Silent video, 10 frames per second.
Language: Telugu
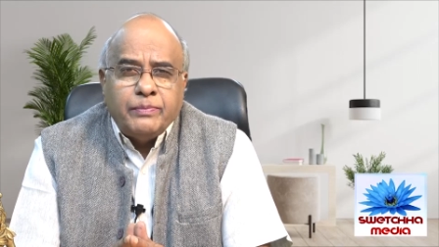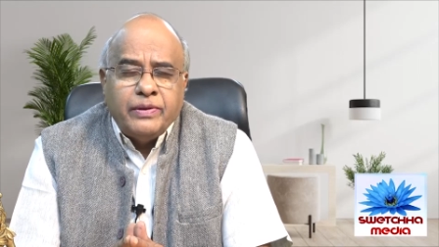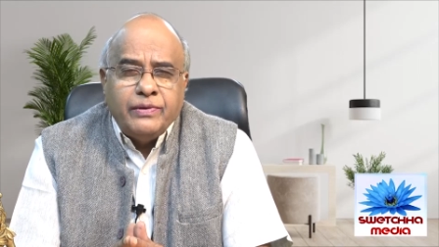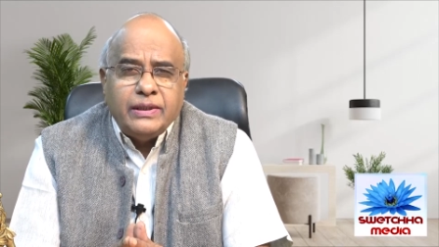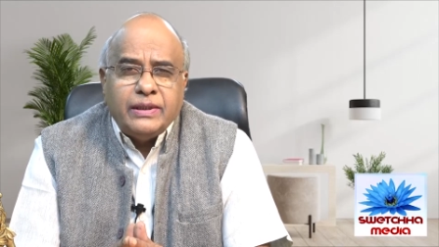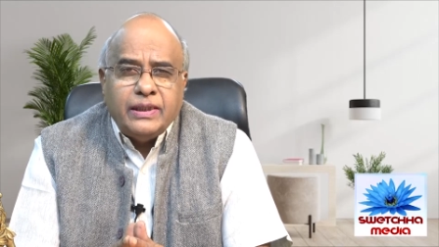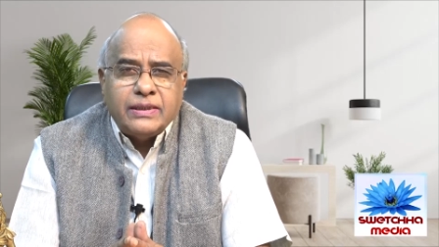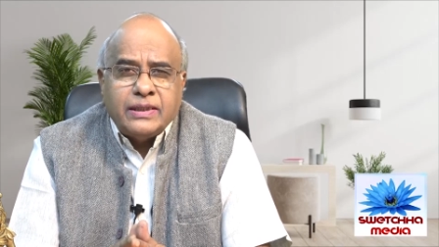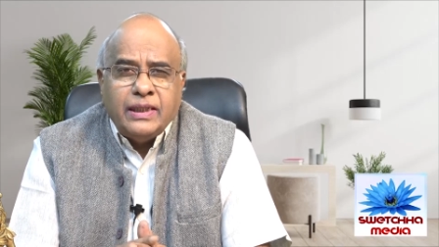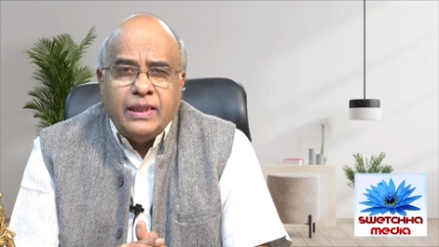పవిత్ర
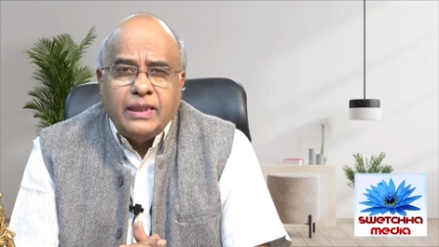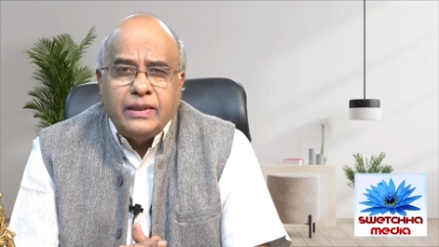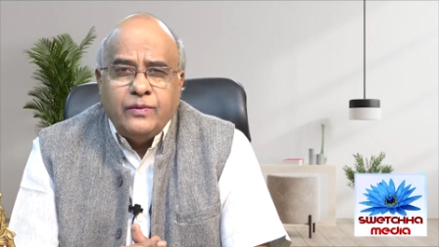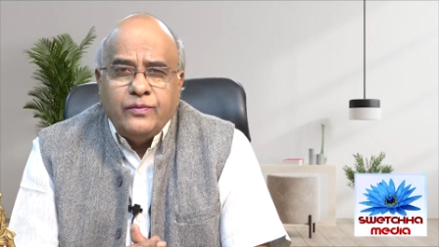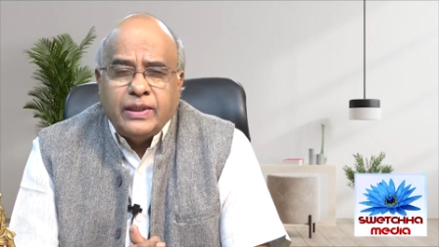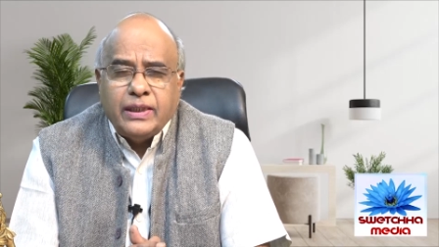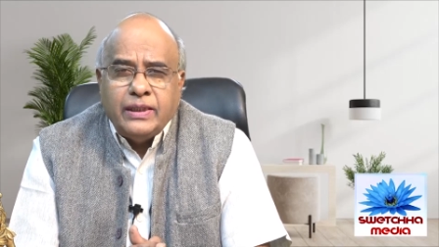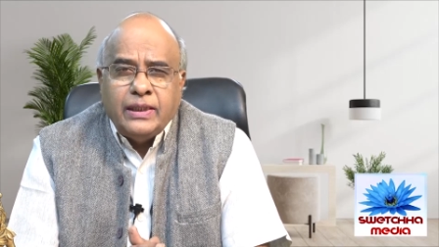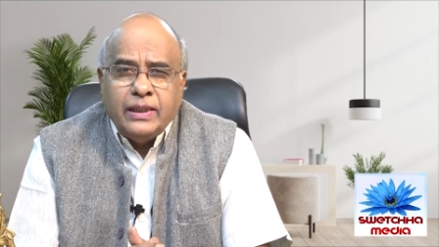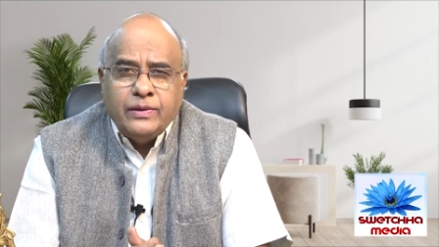స్థలాలను
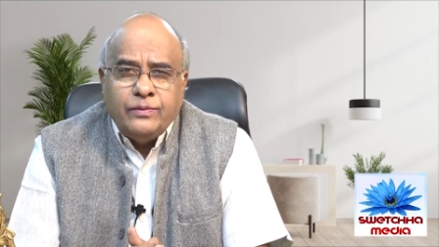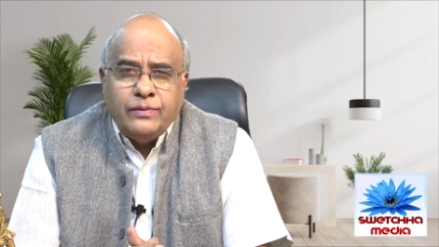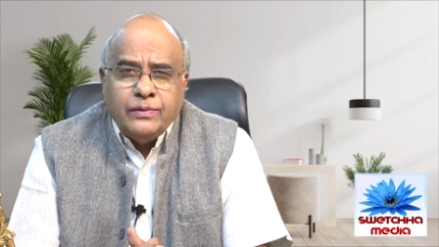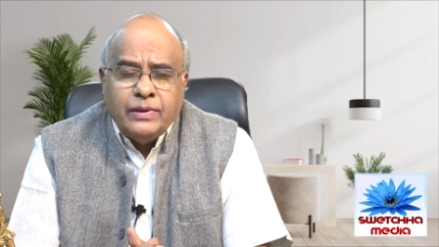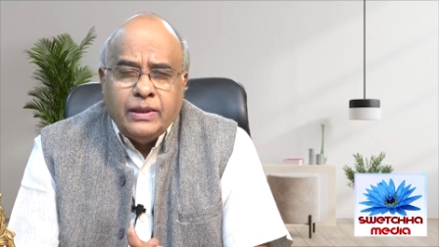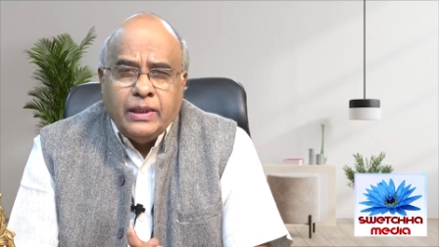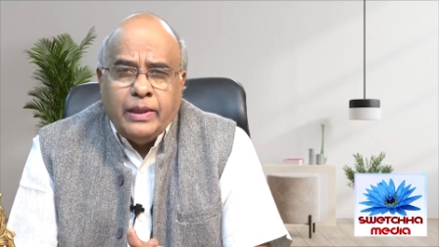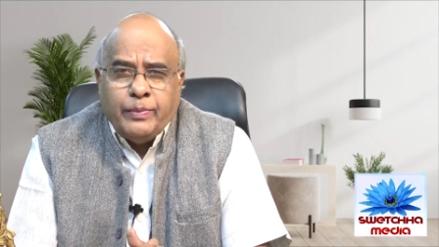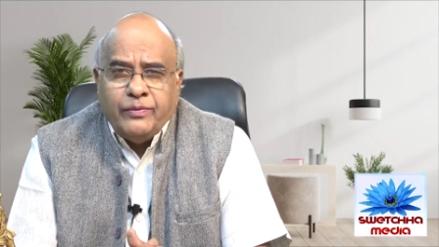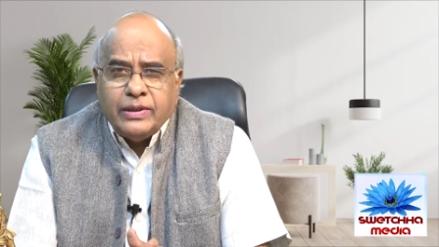విగ్రహాలను
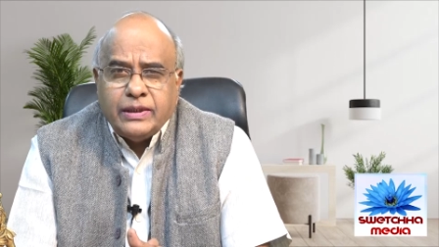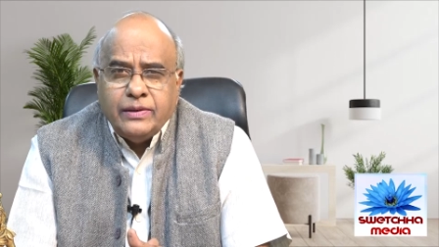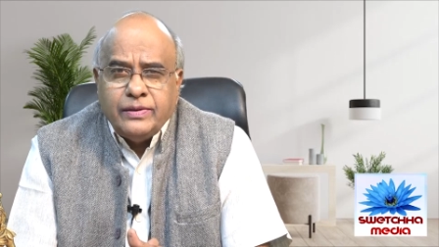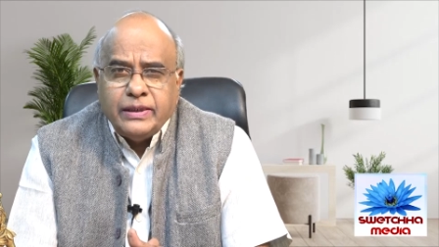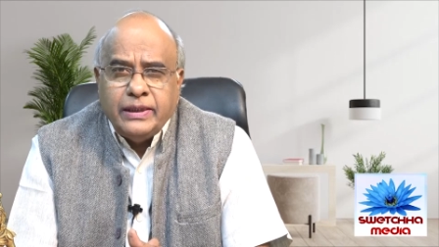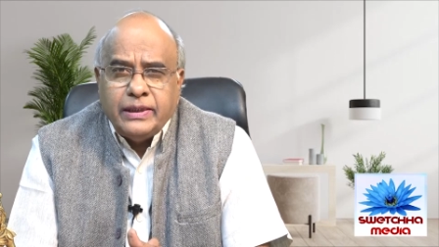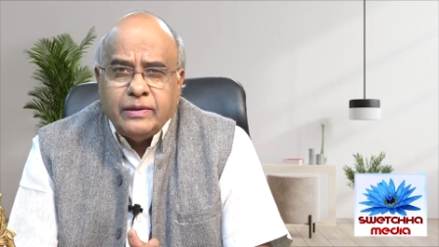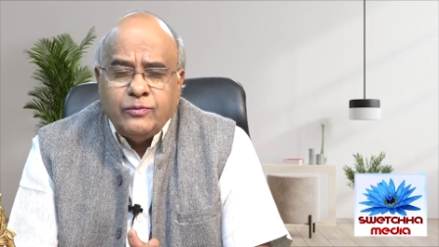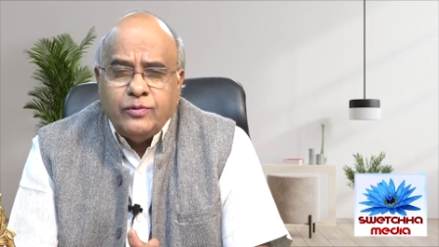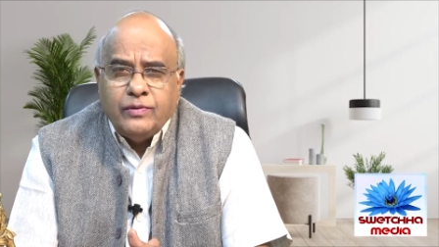అపవిత్రం
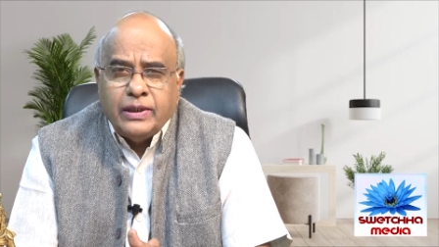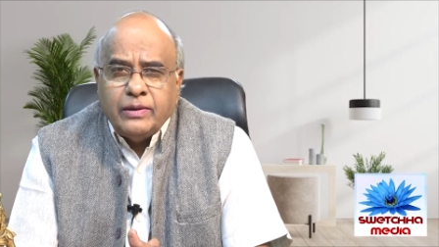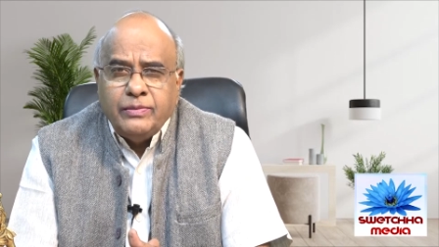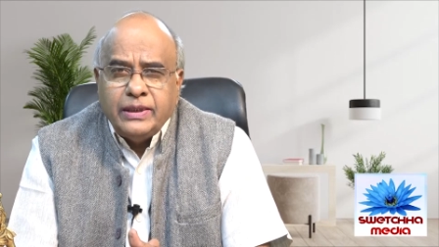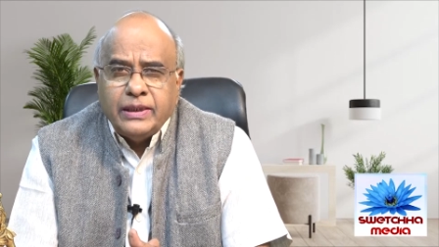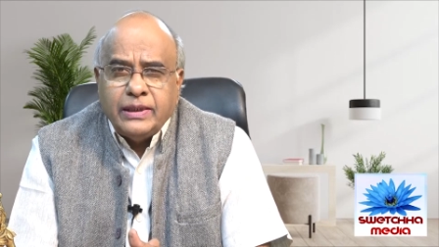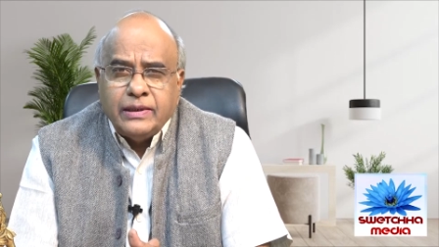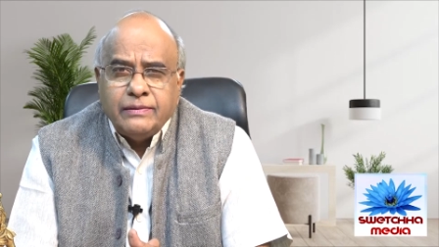చేయటము వాటి మీద